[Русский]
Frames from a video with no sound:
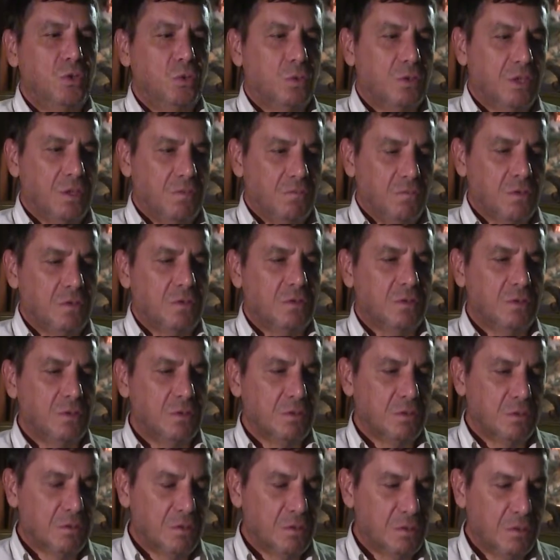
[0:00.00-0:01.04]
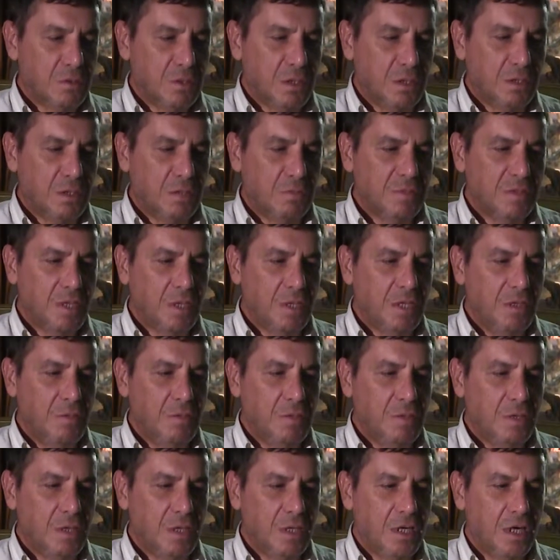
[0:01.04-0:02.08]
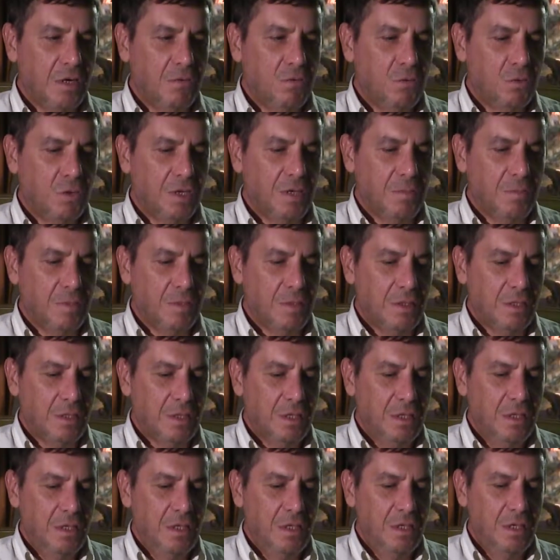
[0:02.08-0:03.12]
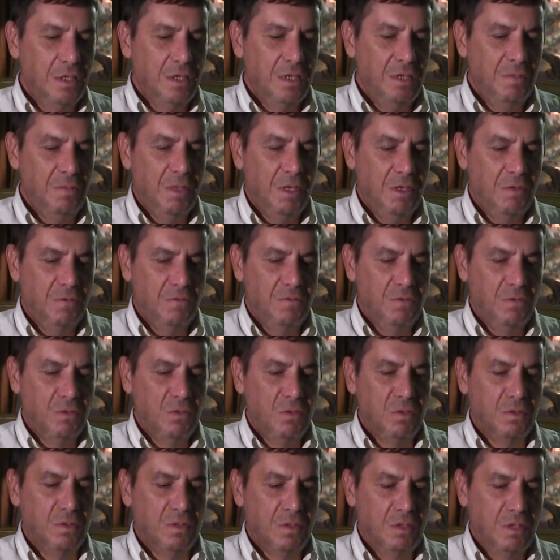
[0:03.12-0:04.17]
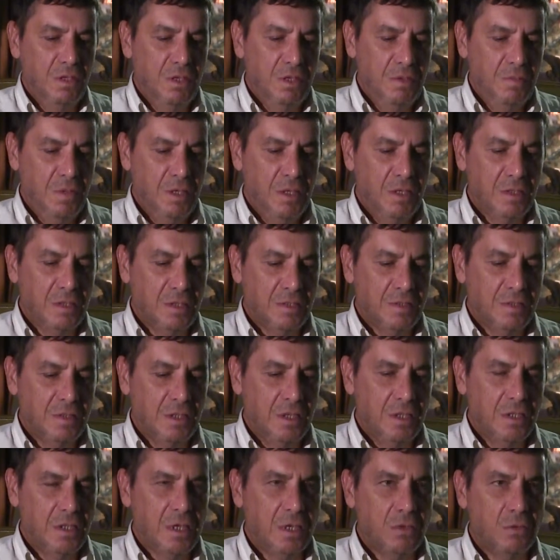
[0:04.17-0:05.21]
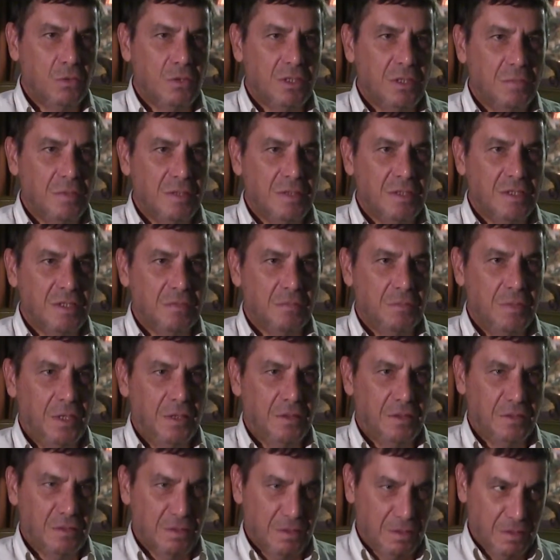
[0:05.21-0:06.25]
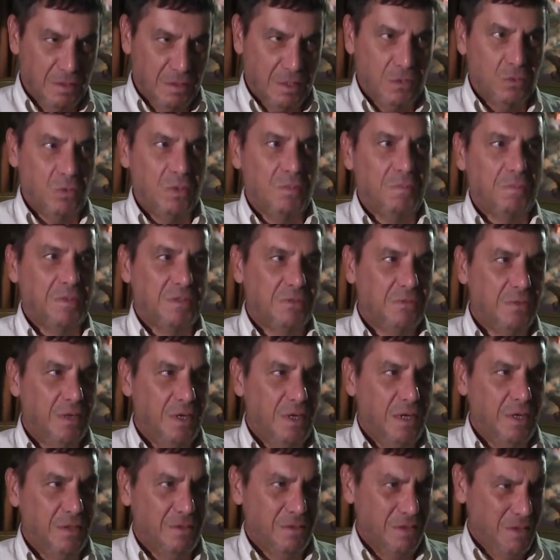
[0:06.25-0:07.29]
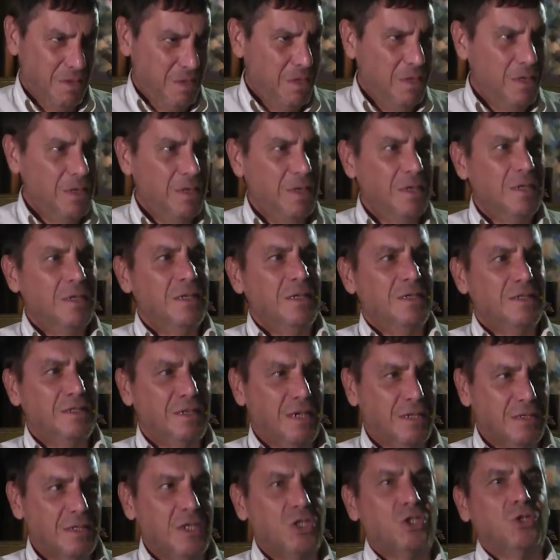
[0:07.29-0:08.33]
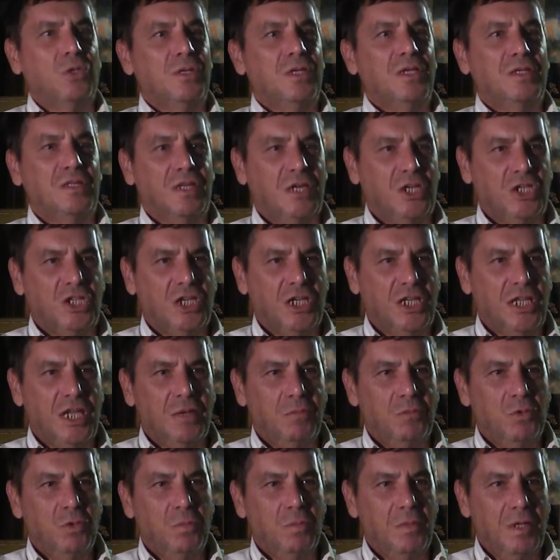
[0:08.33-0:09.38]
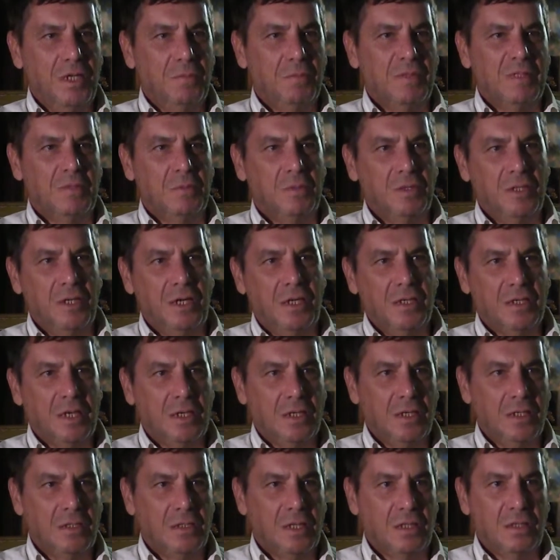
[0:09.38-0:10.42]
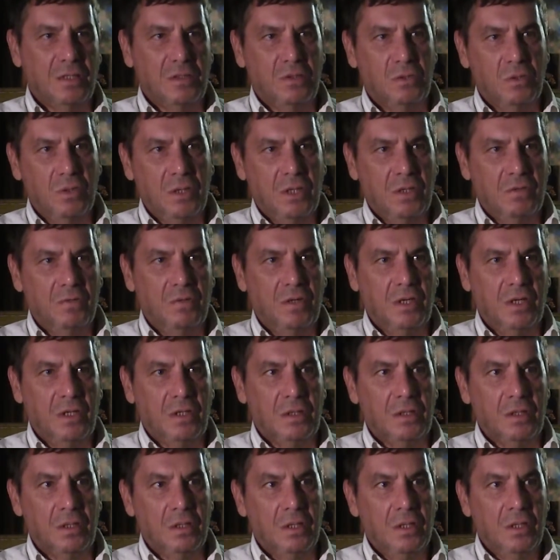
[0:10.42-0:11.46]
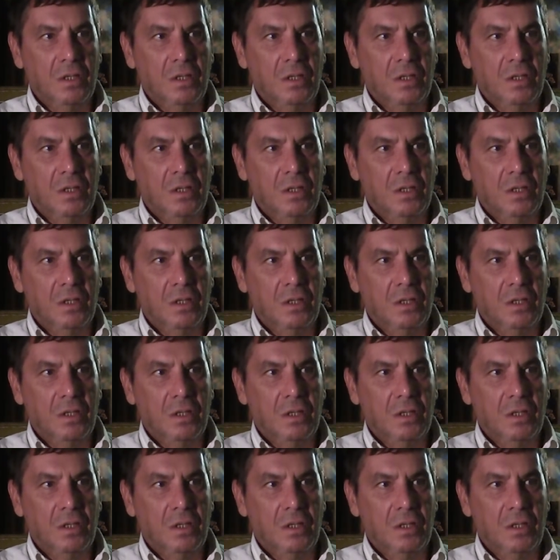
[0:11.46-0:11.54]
то там вот э, как, там, с какими-то оговорками, да, и имея, и имея на столе какой-то бизнес-план, который позволяет сказать, что нет решения, обдумали и посмотрели какие-то другие варианты.